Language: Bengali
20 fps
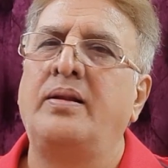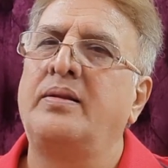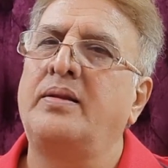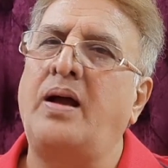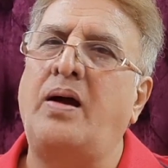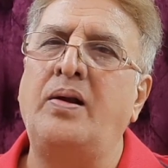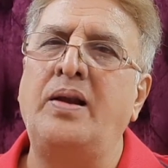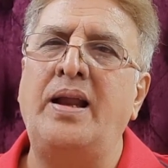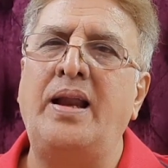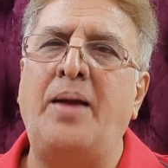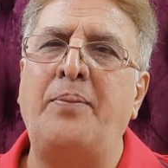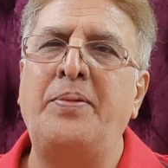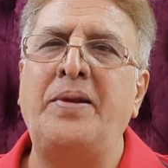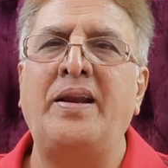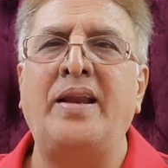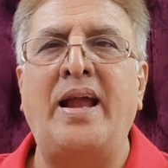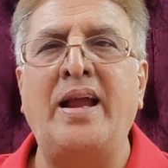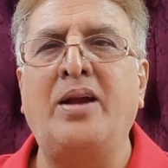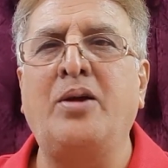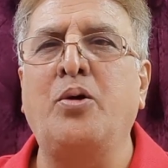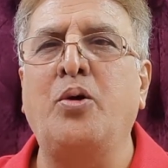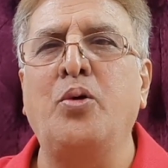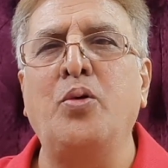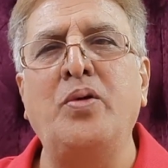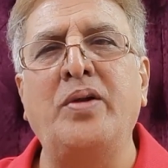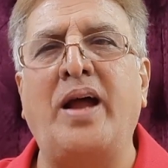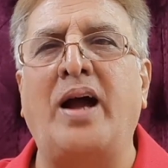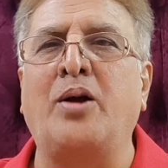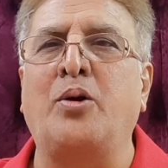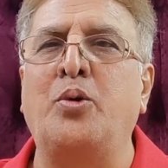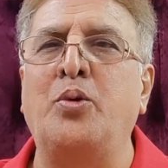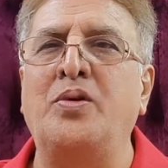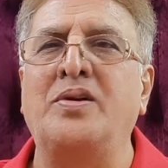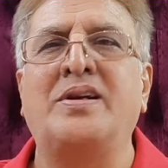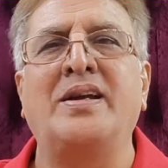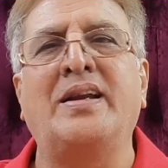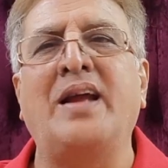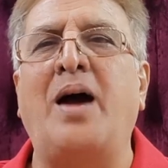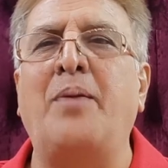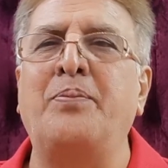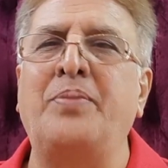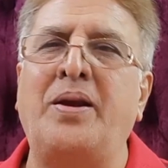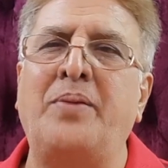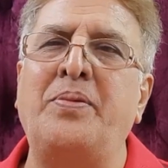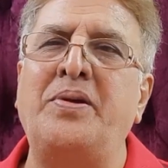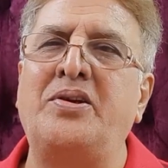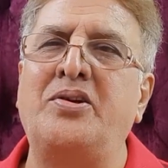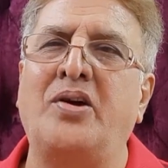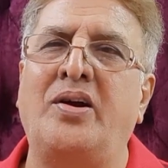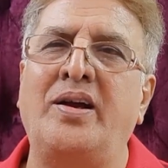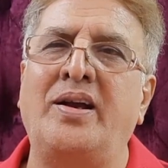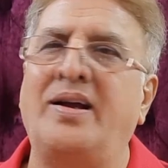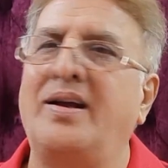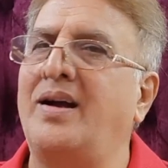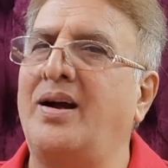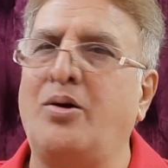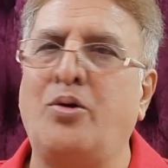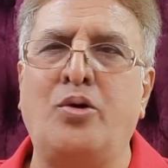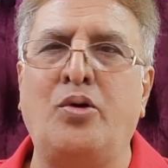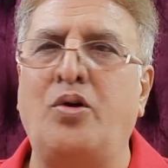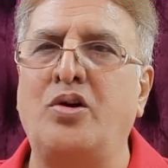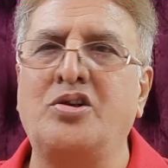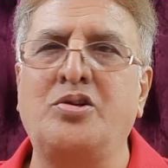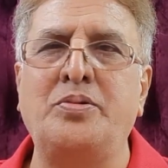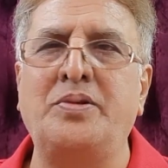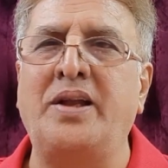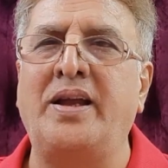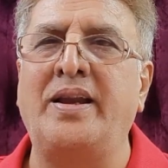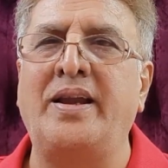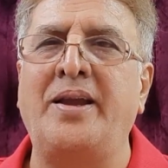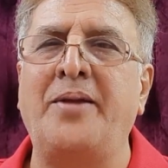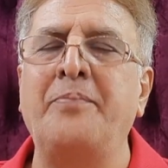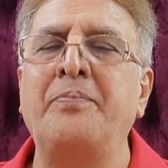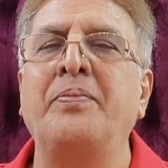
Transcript: তাহলে আপনি লাইক করুন না করুন সেটা আপনার বিষয় কোনো অসুবিধা নেই